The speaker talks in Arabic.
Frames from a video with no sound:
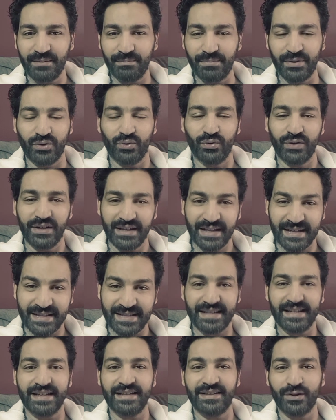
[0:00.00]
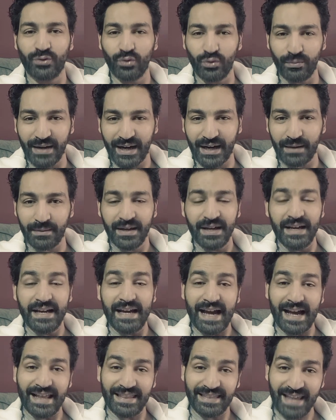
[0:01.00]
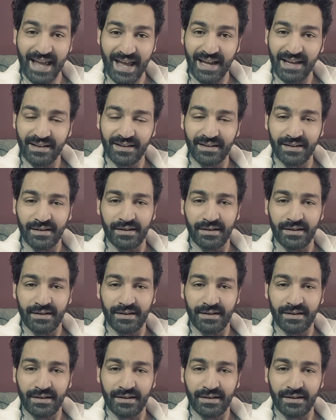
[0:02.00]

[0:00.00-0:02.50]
بيقول الناس اقتلوا المغاربه هل ده